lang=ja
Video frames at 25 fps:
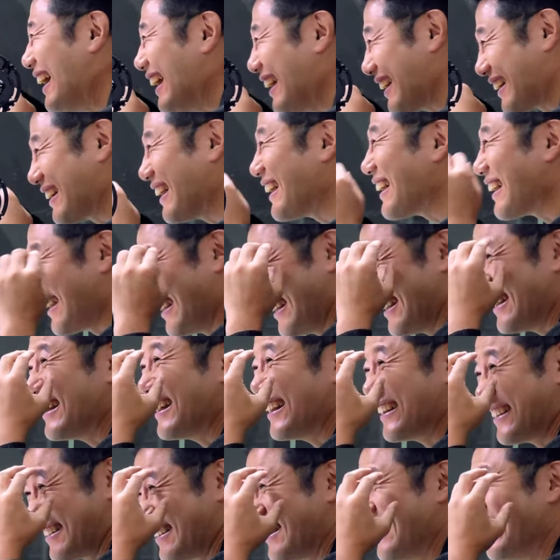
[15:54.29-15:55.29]
かけてね、
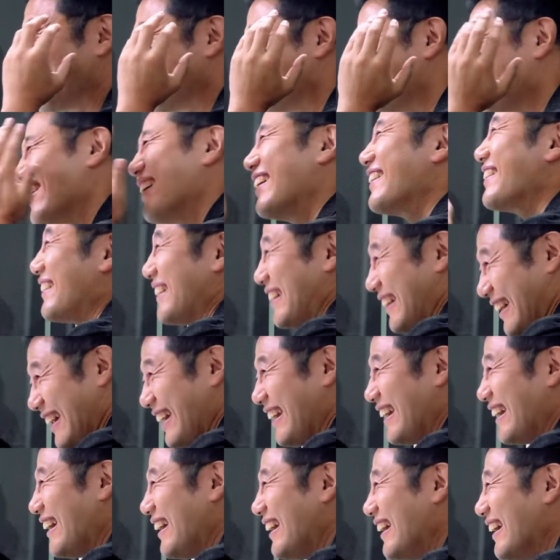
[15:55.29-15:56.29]
はいはい、こうやって
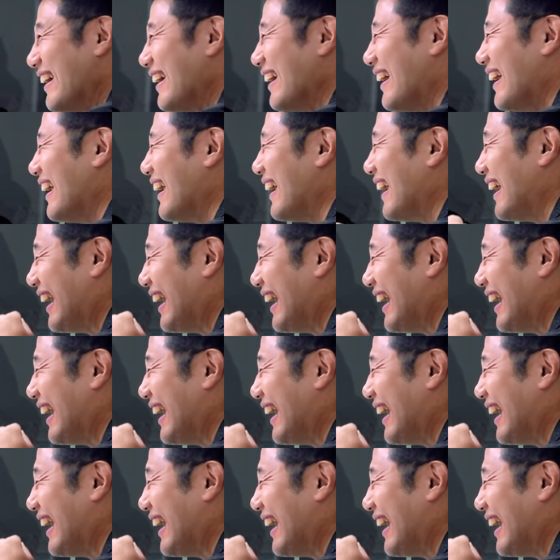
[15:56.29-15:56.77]
バーン殴られる、